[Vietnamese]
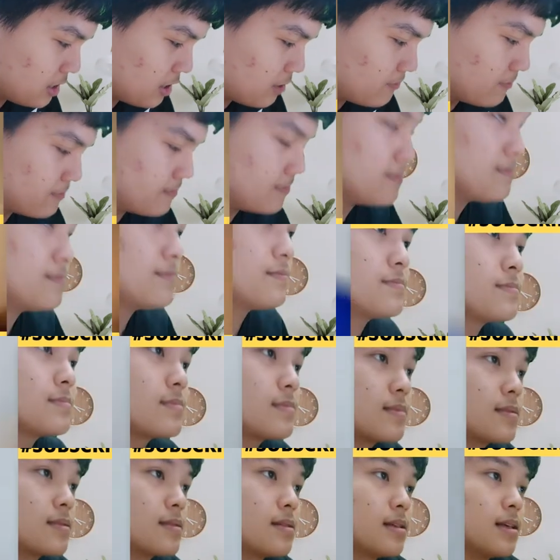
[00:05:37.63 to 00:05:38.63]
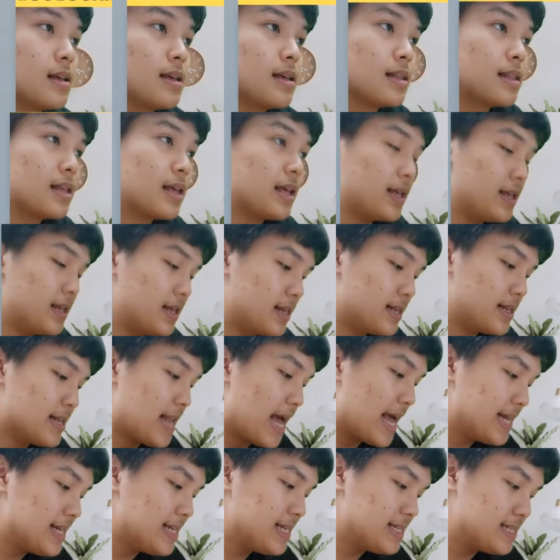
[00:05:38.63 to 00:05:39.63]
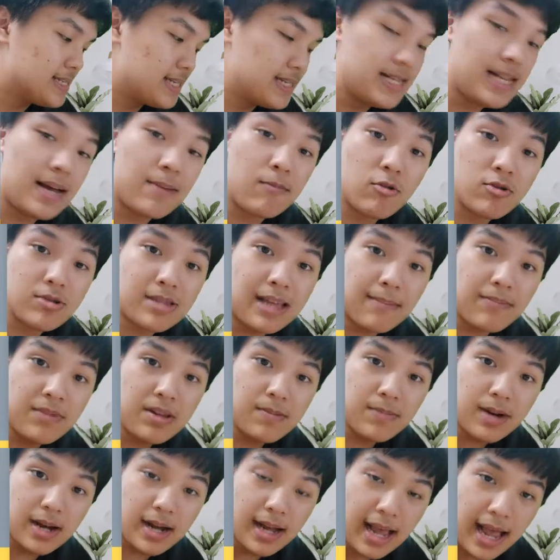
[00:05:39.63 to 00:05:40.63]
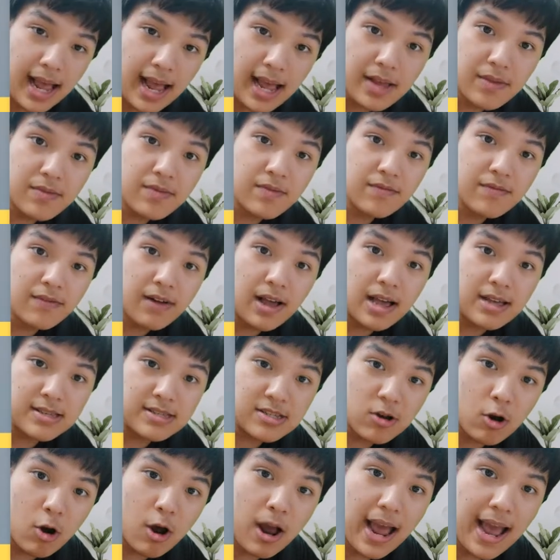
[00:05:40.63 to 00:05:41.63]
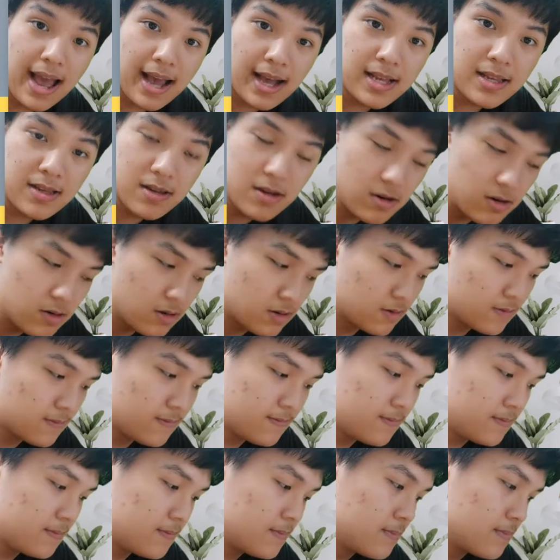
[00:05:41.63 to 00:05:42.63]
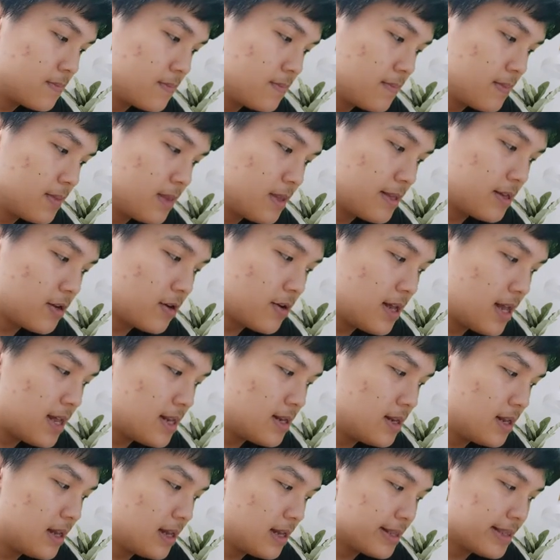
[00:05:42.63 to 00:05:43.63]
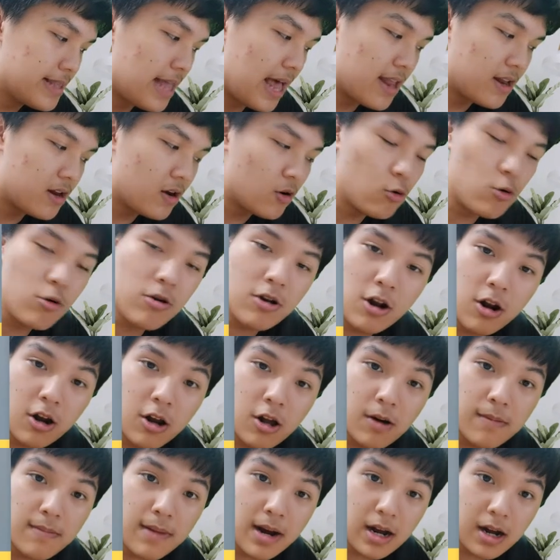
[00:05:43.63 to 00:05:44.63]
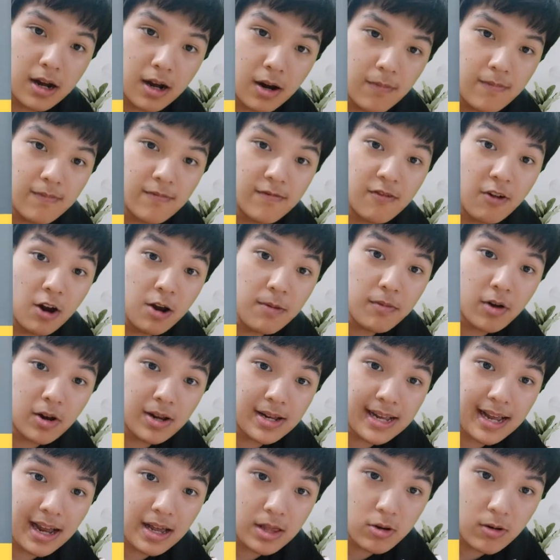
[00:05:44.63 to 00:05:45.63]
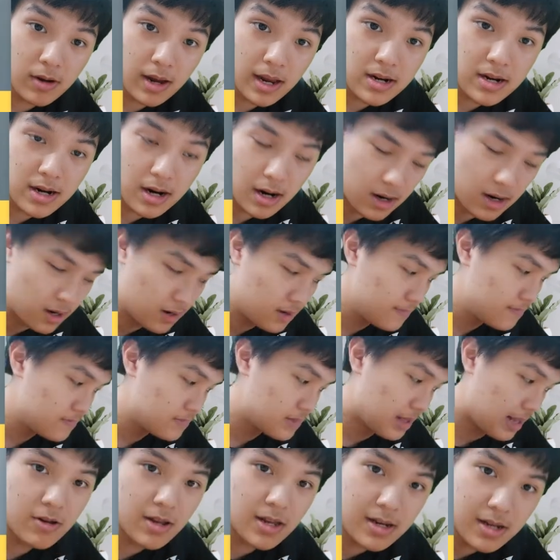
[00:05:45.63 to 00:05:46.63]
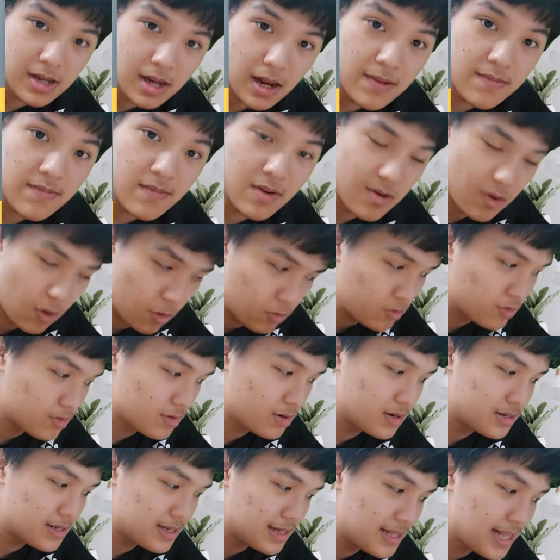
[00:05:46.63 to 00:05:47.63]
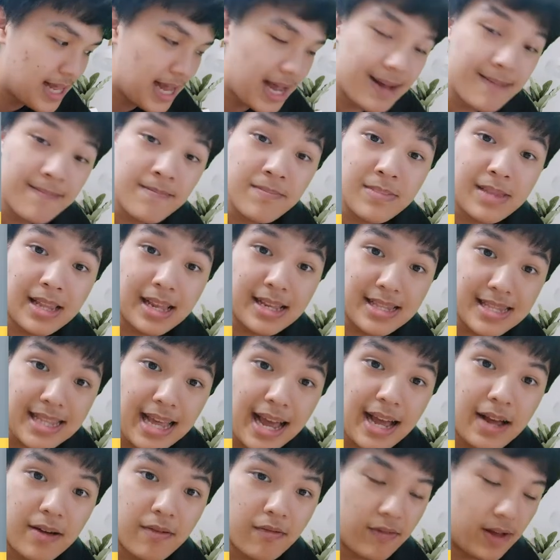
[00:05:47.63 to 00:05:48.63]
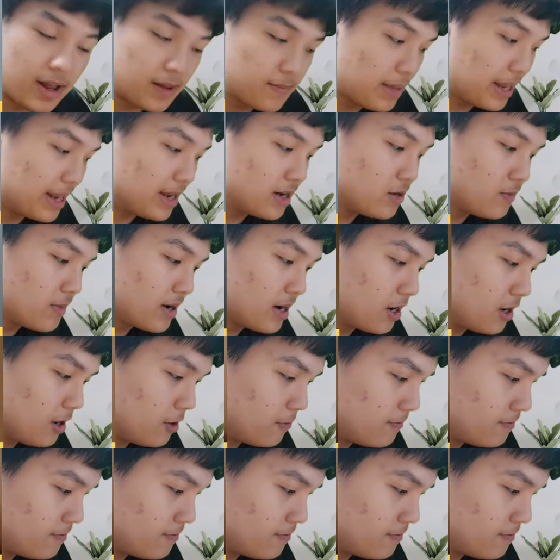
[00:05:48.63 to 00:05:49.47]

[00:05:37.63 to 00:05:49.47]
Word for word: hơn không thì đây chính là một tam thức bậc 2 có hệ số a dương cho nên để nó luôn lớn hơn bằng không với mọi k thuộc r điều kiện cần và đủ đó chính là delta phải bé hơn bằng